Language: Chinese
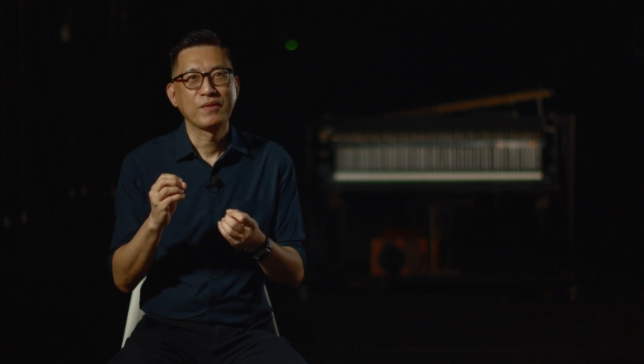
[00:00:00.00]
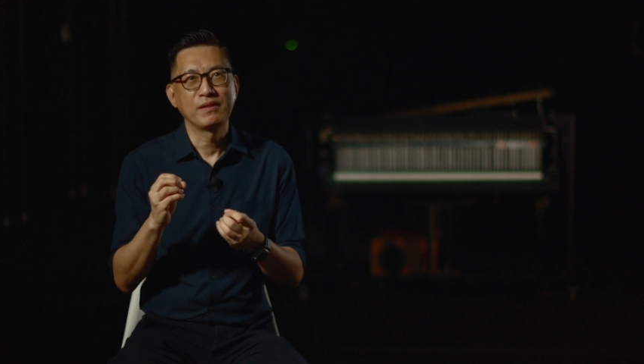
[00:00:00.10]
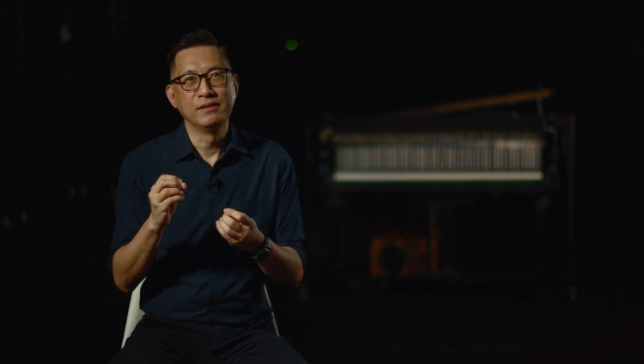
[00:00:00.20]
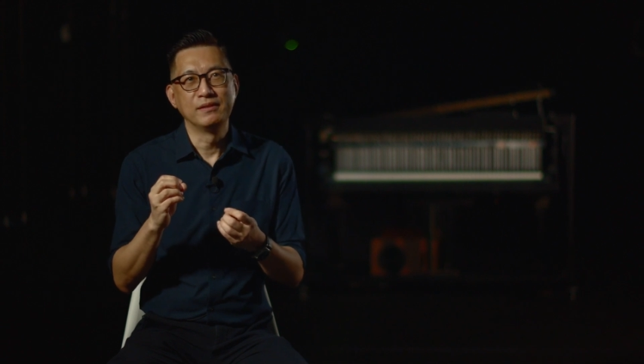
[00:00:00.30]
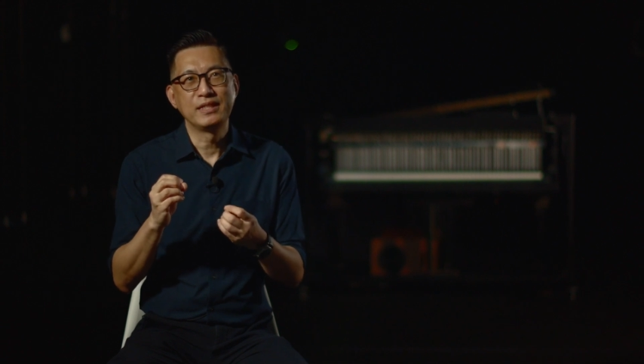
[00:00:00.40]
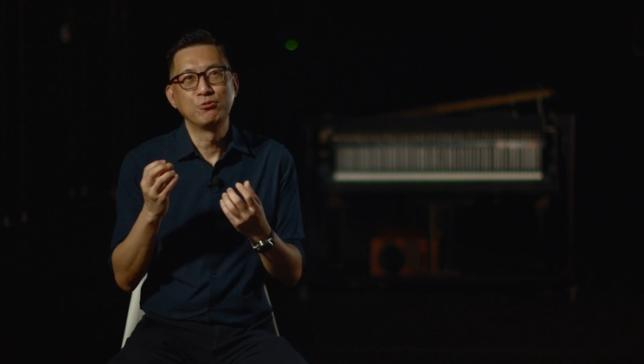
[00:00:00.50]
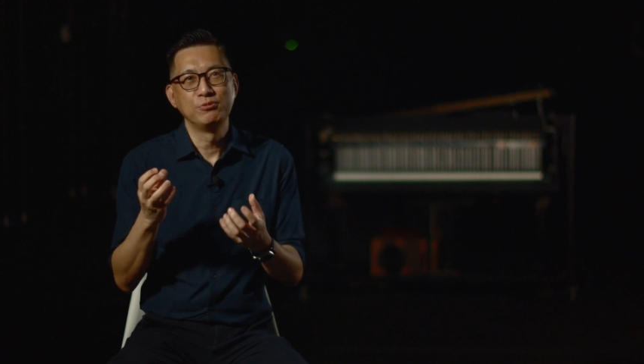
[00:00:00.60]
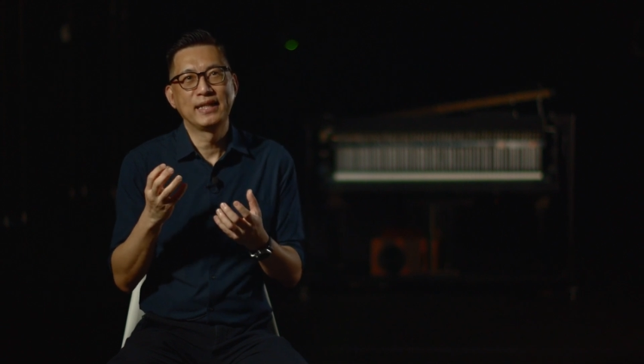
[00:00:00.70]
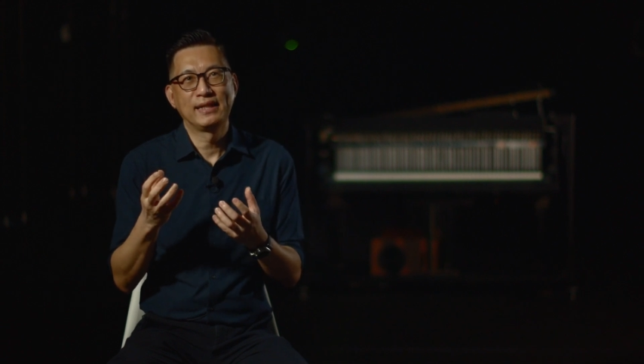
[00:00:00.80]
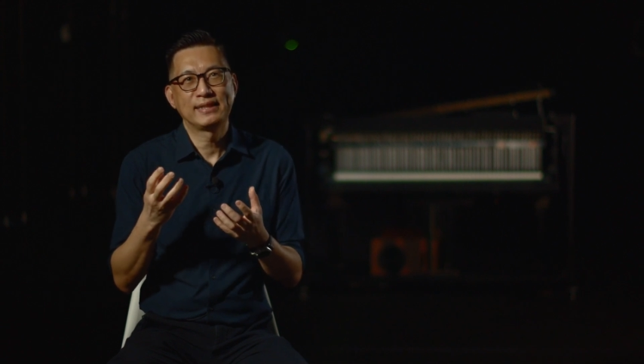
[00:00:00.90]
呃艺术
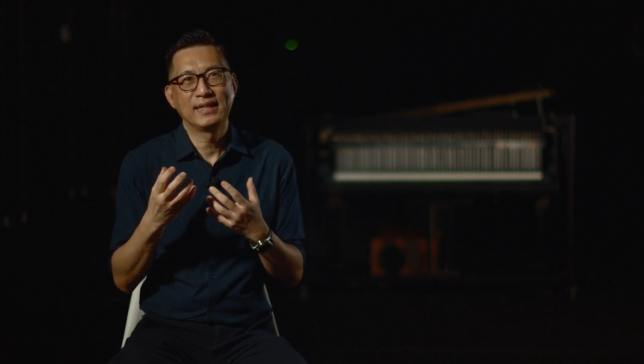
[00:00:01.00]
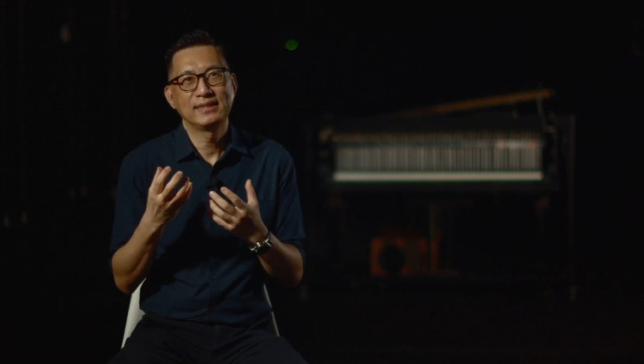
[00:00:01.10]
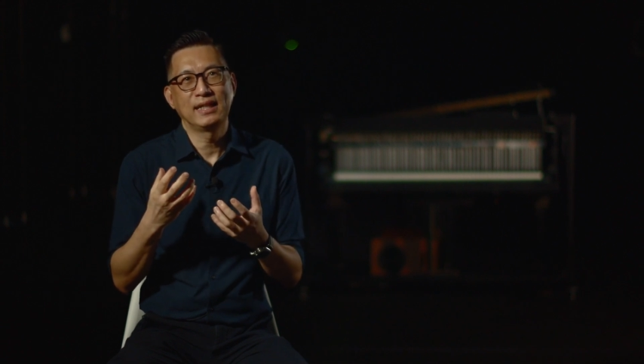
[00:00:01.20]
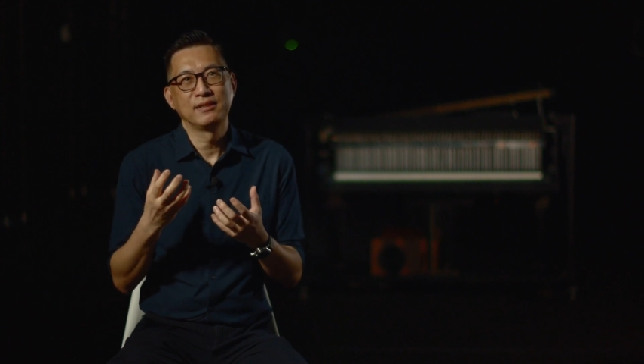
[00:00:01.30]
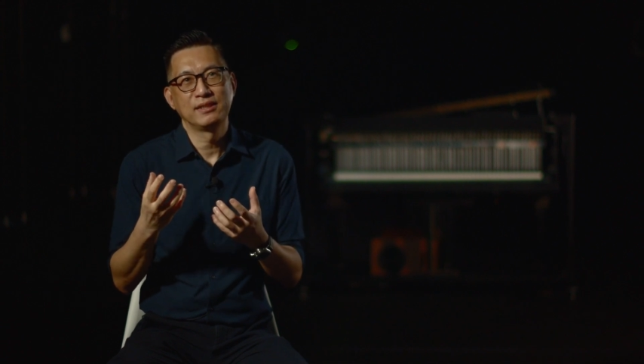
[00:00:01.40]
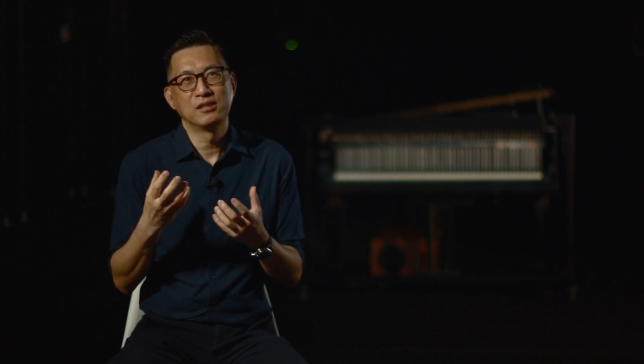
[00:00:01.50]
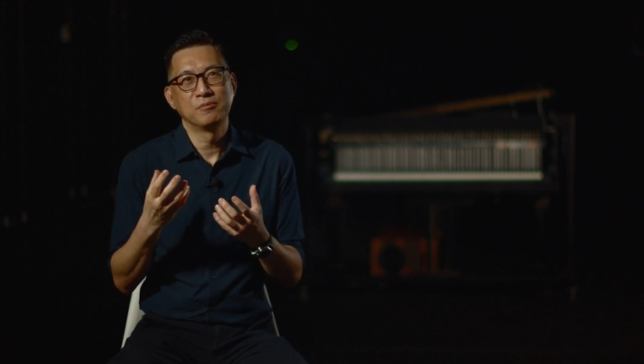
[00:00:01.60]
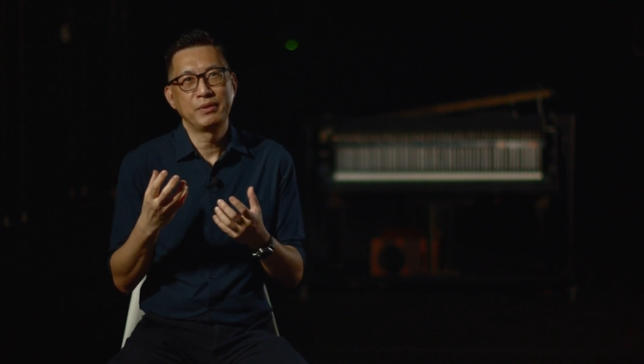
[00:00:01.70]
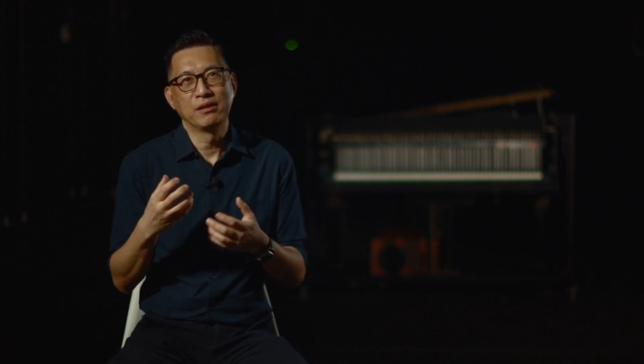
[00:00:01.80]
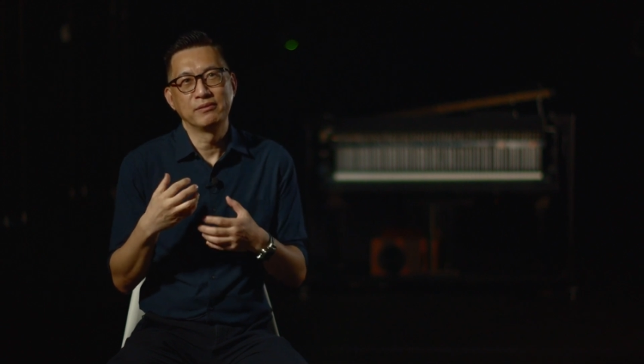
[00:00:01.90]
家他想要表